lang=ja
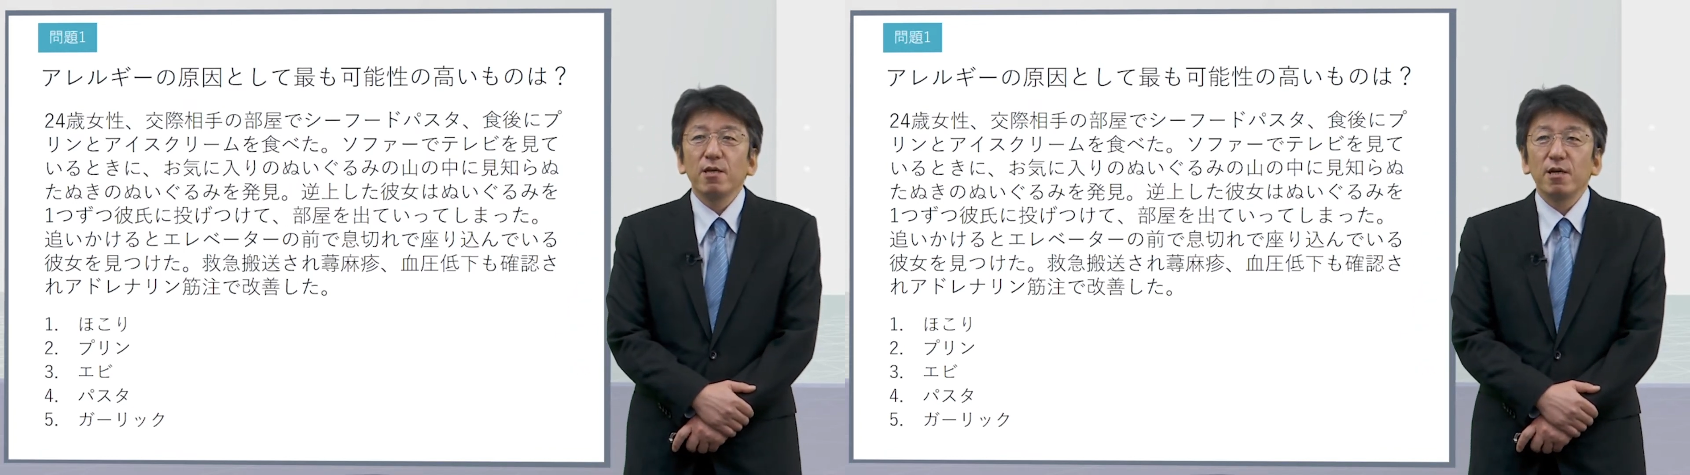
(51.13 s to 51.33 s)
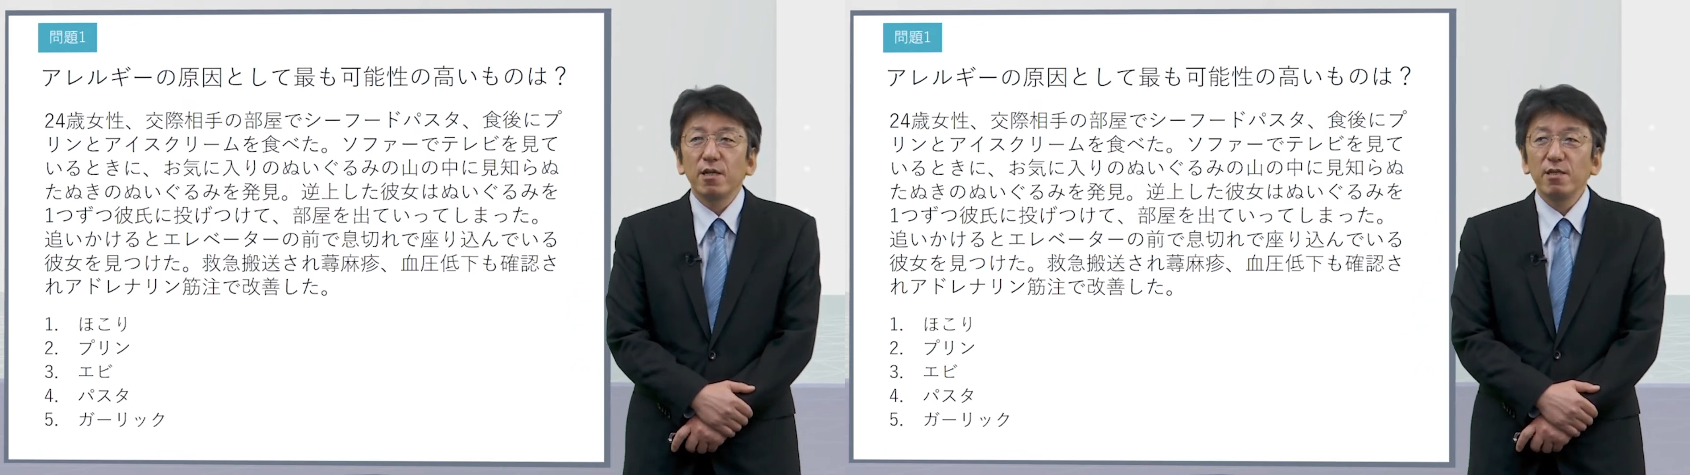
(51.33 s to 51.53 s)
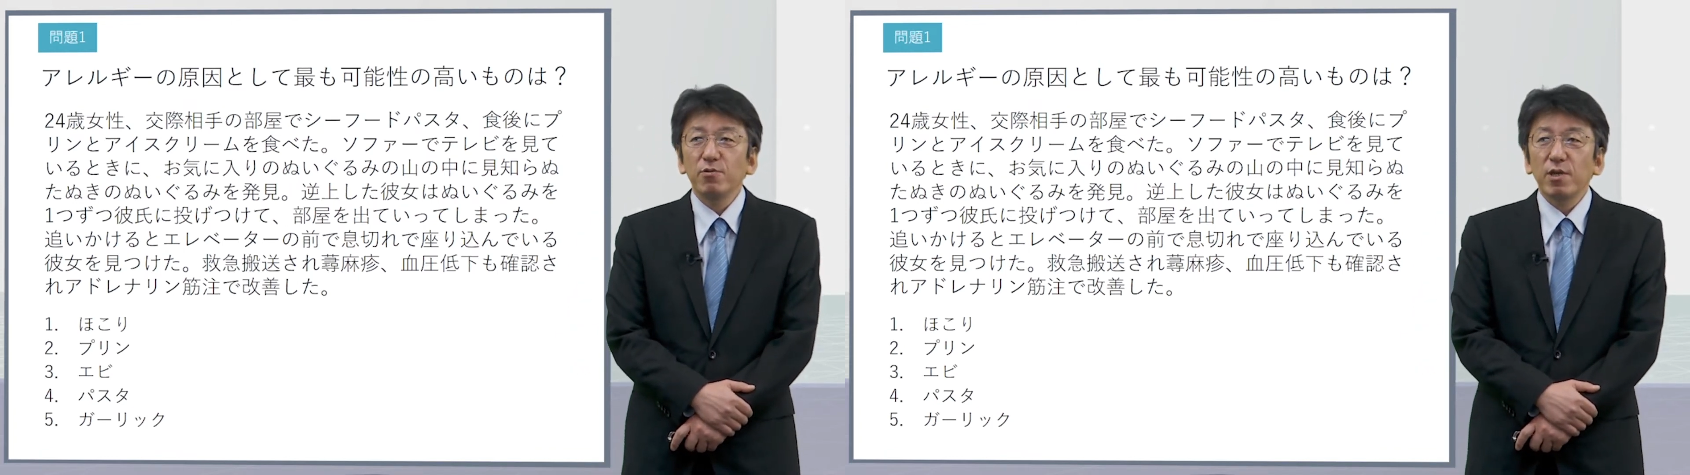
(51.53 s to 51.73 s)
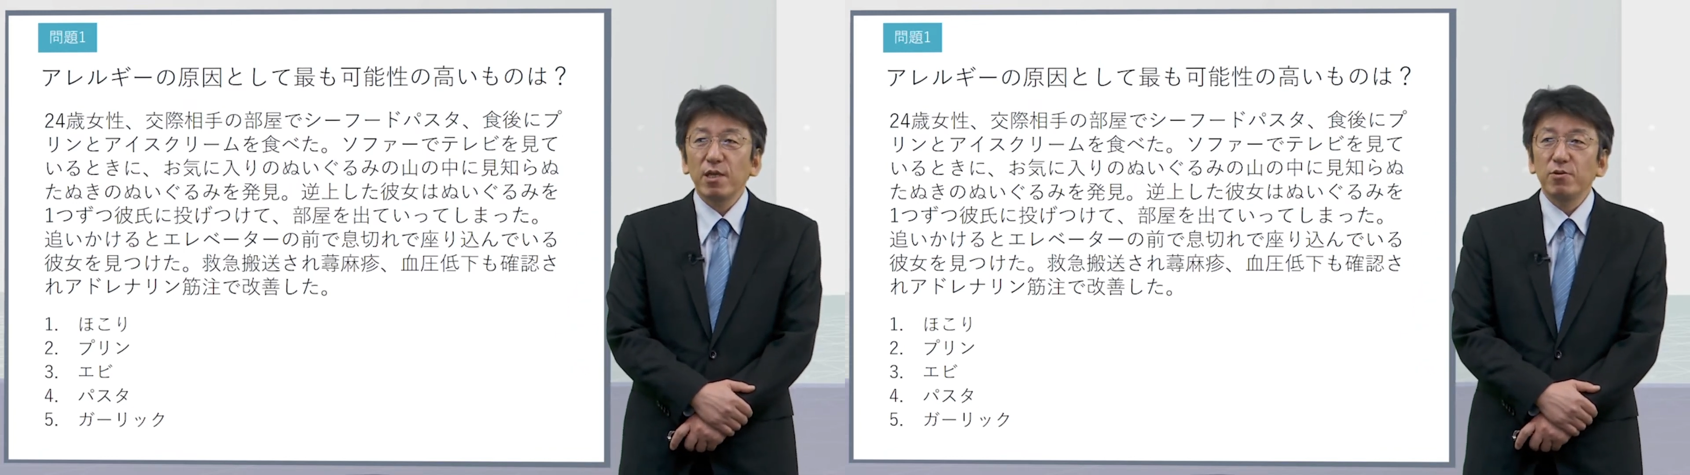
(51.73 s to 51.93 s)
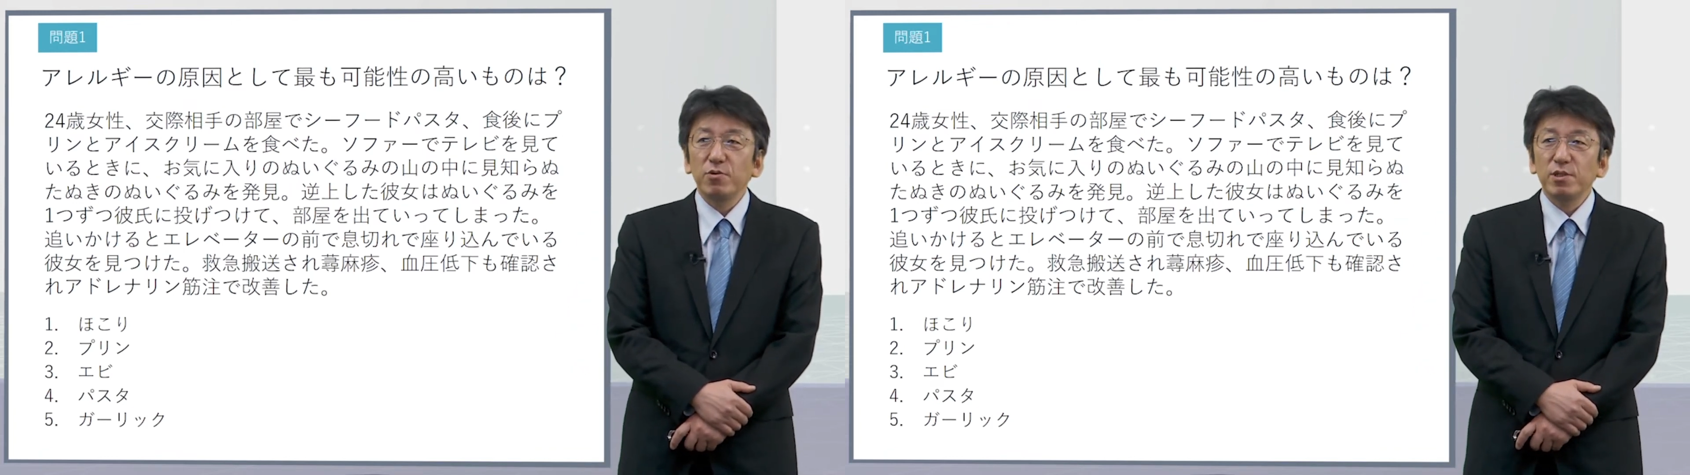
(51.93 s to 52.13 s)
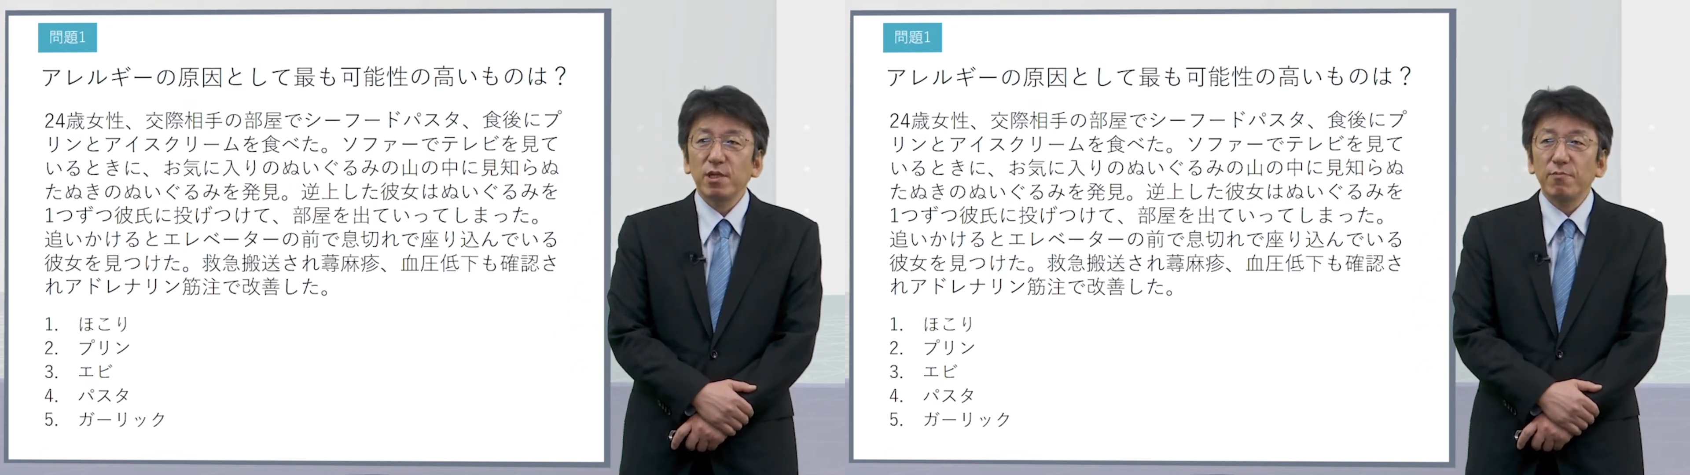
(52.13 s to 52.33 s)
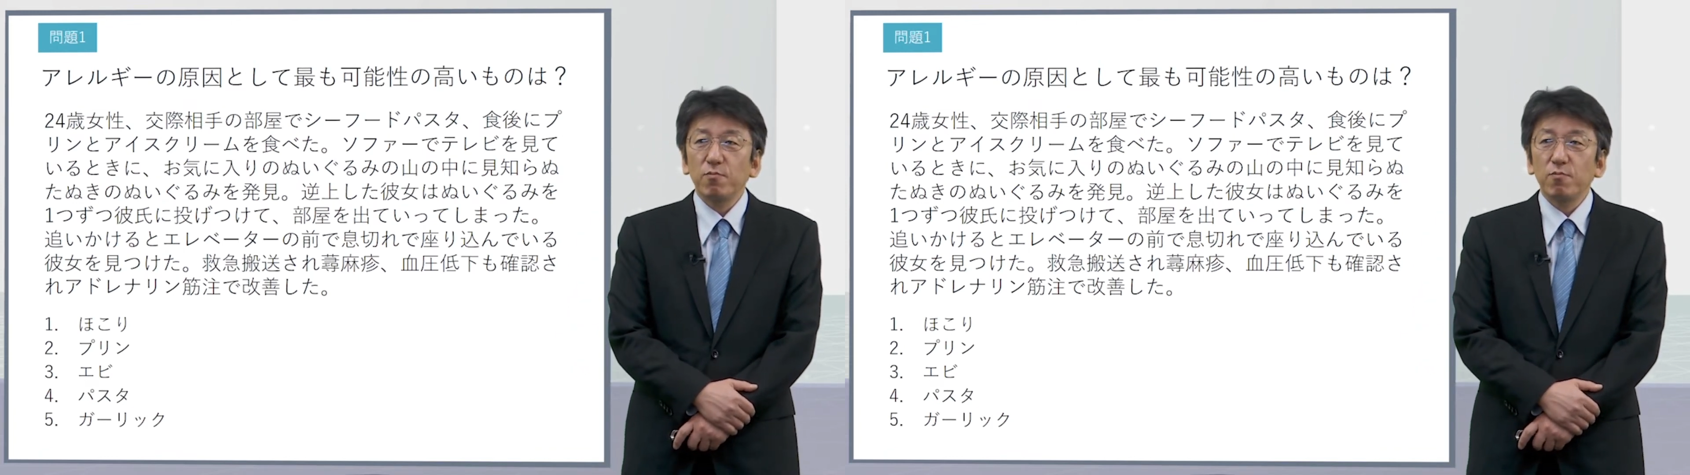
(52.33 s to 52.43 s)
アレルギーの原因として